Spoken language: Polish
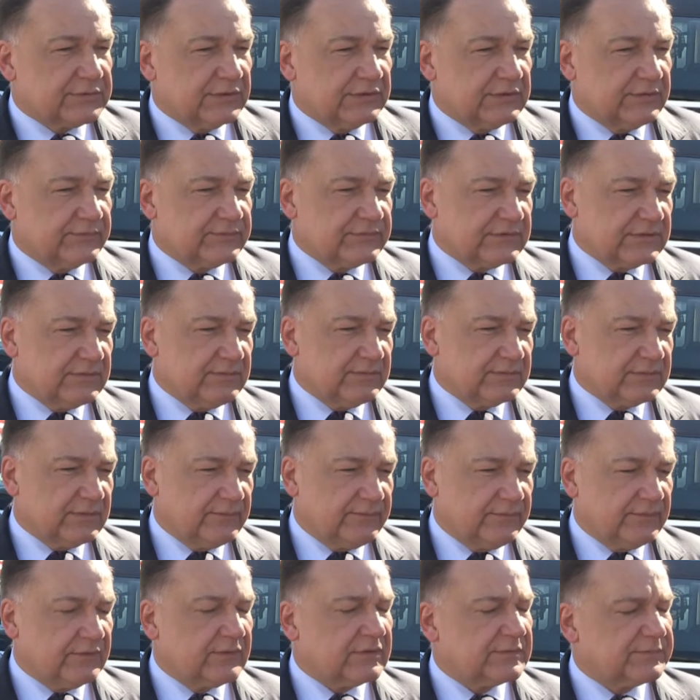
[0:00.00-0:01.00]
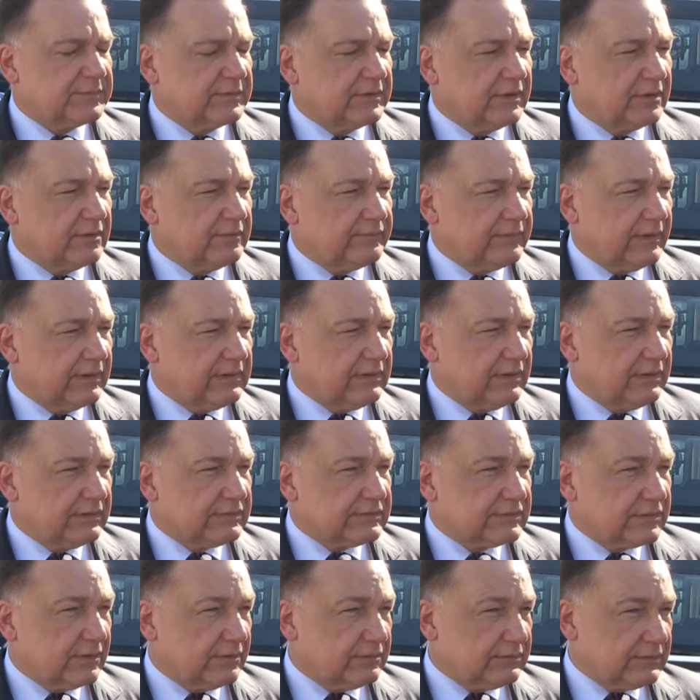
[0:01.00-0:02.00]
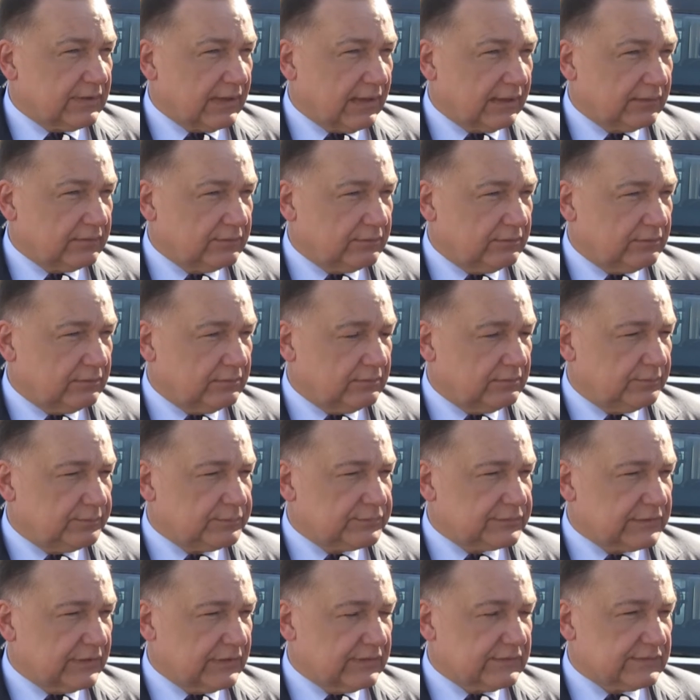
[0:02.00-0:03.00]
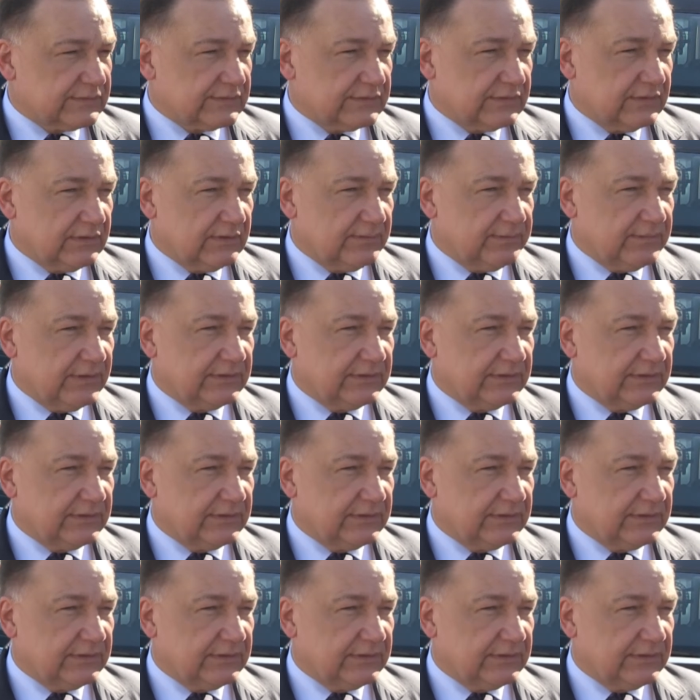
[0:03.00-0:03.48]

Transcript: przede wszystkim są wygospodarowane z kontraktu przez e,